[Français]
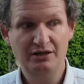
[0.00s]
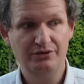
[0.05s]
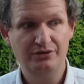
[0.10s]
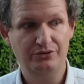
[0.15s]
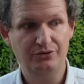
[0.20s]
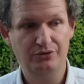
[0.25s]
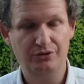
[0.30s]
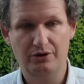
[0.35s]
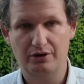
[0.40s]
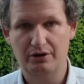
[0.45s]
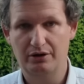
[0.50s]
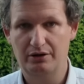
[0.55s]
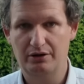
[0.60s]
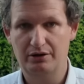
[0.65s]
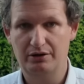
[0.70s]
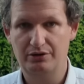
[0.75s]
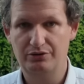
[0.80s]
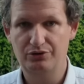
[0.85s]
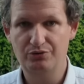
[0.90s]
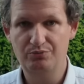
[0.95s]

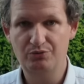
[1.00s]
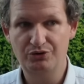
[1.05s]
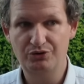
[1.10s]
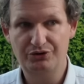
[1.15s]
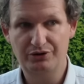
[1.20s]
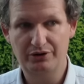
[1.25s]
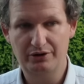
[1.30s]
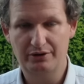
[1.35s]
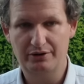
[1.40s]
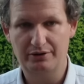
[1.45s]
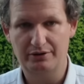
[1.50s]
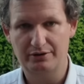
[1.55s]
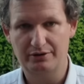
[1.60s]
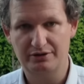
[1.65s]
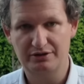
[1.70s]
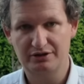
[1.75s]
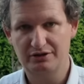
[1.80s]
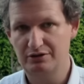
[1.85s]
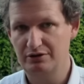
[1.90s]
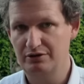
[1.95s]
de, moteurs
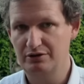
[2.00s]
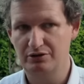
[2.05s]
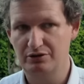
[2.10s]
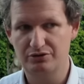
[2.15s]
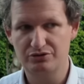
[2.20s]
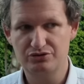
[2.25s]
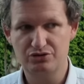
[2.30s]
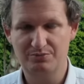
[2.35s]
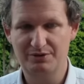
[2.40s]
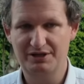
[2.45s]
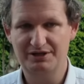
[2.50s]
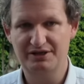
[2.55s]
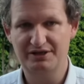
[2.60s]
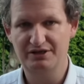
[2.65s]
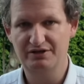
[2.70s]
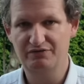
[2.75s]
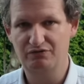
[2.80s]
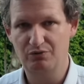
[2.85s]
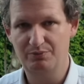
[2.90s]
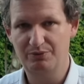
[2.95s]
qui se mettent à
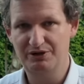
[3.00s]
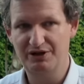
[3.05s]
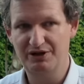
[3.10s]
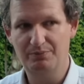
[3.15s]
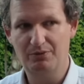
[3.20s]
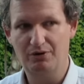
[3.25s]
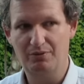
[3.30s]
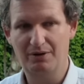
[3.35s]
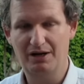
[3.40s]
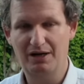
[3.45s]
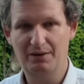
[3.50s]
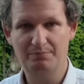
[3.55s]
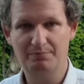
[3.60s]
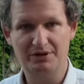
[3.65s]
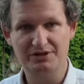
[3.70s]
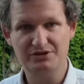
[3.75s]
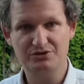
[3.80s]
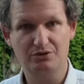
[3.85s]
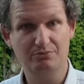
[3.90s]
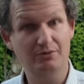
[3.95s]
développer des problèmes,
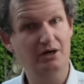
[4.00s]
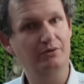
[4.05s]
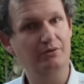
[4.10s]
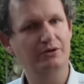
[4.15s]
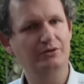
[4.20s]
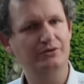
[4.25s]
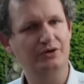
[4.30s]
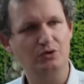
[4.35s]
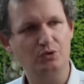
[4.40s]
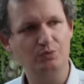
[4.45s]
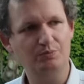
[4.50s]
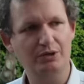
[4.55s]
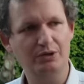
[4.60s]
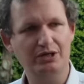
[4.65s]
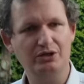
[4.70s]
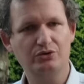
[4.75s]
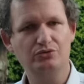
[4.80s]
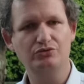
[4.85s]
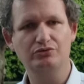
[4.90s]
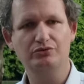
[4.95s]
parce que, ben oui, on a coupé
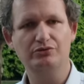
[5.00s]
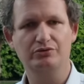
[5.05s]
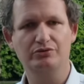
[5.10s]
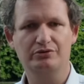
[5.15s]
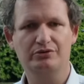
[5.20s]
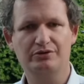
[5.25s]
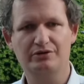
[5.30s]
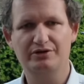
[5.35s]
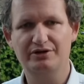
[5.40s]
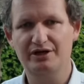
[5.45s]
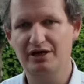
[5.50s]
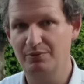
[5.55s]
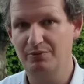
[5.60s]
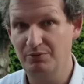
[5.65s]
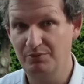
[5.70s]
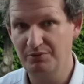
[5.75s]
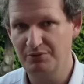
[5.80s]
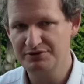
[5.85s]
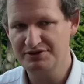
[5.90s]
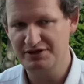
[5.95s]
les coûts, donc il y a un
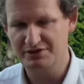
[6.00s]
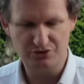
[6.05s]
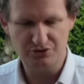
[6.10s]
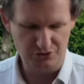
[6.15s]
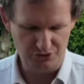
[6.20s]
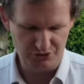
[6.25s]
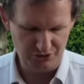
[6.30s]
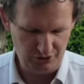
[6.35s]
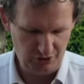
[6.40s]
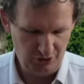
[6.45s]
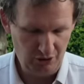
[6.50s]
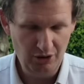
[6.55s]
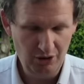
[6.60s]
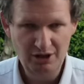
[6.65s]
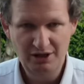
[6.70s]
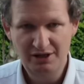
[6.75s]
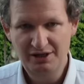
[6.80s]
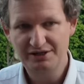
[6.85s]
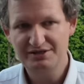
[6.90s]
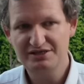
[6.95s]
moment, ça se ressent.
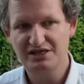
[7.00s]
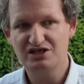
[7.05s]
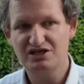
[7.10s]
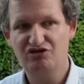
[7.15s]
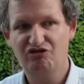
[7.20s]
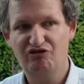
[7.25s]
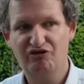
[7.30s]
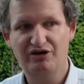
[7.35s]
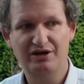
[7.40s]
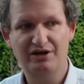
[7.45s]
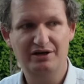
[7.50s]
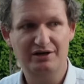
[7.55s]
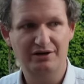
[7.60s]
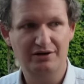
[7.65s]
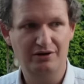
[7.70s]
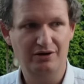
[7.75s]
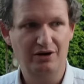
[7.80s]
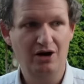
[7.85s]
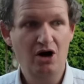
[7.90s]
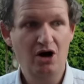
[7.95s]
Ça se fait
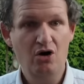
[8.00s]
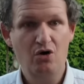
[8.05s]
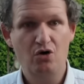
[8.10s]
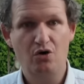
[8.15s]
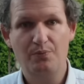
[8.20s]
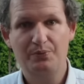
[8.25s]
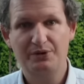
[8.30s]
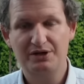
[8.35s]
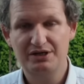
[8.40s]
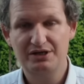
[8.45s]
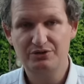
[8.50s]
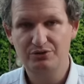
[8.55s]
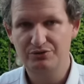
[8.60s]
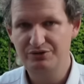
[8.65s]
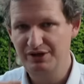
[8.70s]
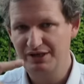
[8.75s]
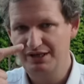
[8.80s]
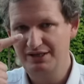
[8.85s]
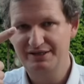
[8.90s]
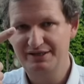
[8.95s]
au prix de
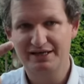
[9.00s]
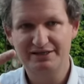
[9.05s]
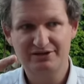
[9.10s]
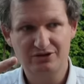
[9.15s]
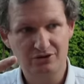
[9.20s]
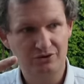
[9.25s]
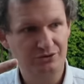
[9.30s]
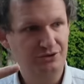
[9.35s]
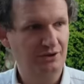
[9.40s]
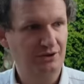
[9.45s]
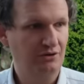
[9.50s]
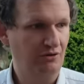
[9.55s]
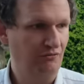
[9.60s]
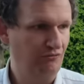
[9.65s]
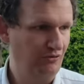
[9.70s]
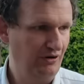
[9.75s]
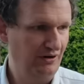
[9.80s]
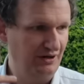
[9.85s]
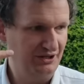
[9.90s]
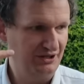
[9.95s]
délais d'attente, quand vous
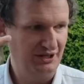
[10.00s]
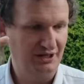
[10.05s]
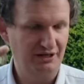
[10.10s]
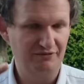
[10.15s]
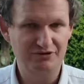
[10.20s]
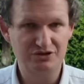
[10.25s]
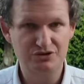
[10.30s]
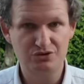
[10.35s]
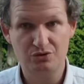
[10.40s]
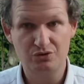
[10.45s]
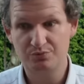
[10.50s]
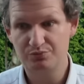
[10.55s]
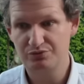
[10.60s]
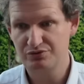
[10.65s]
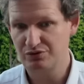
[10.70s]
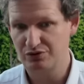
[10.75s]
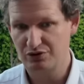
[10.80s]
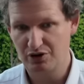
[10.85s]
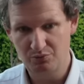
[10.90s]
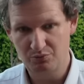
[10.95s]
voulez avoir des révisions
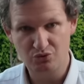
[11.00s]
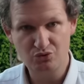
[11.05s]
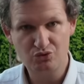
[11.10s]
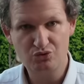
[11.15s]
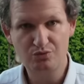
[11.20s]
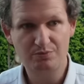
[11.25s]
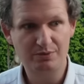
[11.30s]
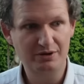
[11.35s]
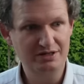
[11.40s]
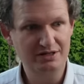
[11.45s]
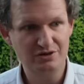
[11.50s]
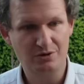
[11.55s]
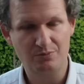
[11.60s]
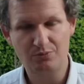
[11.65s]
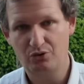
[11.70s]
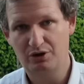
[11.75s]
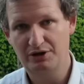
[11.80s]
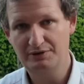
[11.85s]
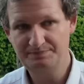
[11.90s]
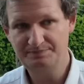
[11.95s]
puisque comme on coupe les
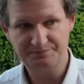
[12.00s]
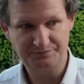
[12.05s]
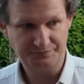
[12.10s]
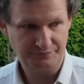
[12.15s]
emplois,